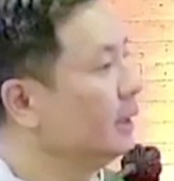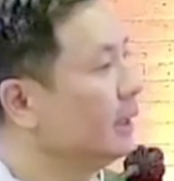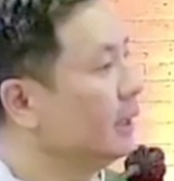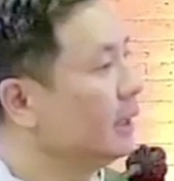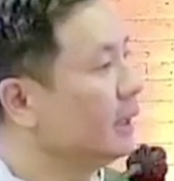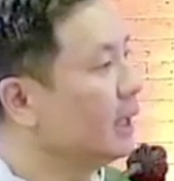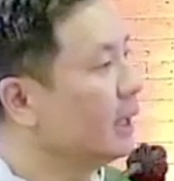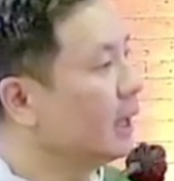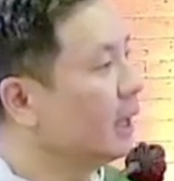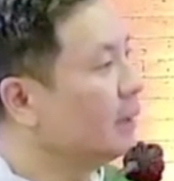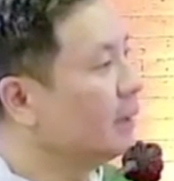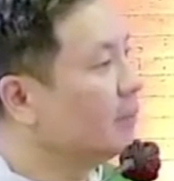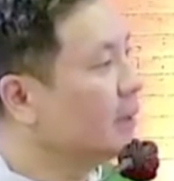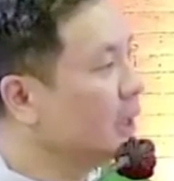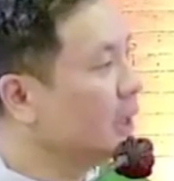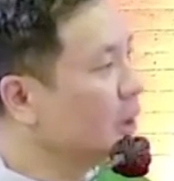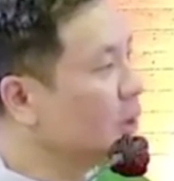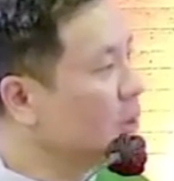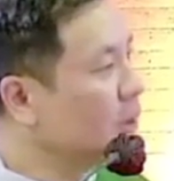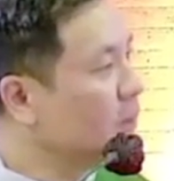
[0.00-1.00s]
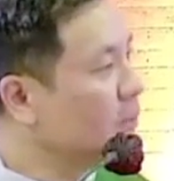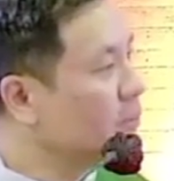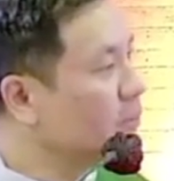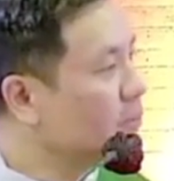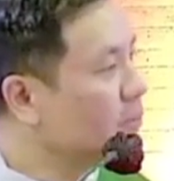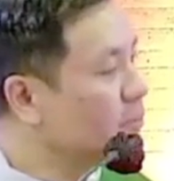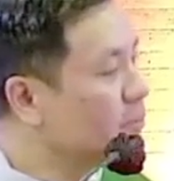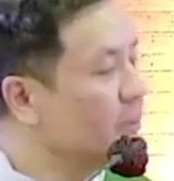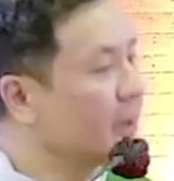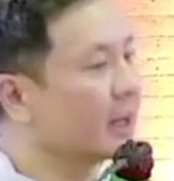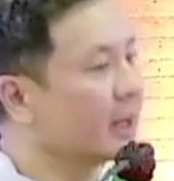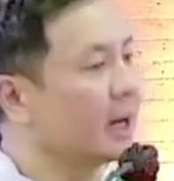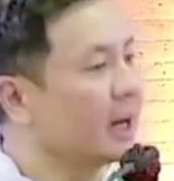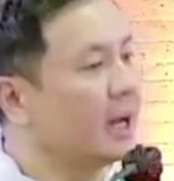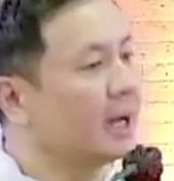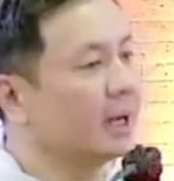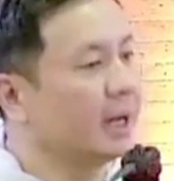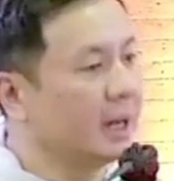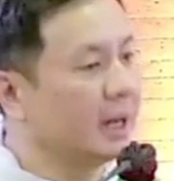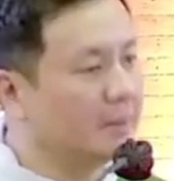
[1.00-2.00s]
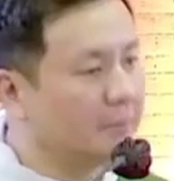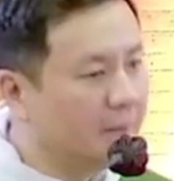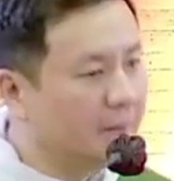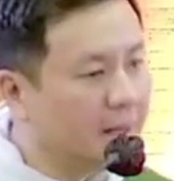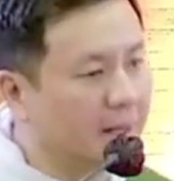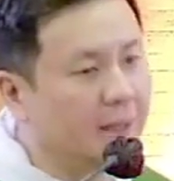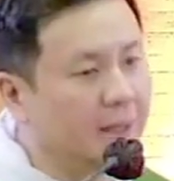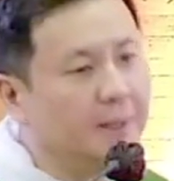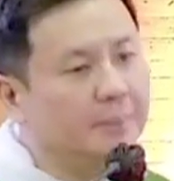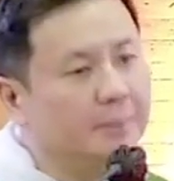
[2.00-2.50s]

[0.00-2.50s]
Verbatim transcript: dalam hidup beragama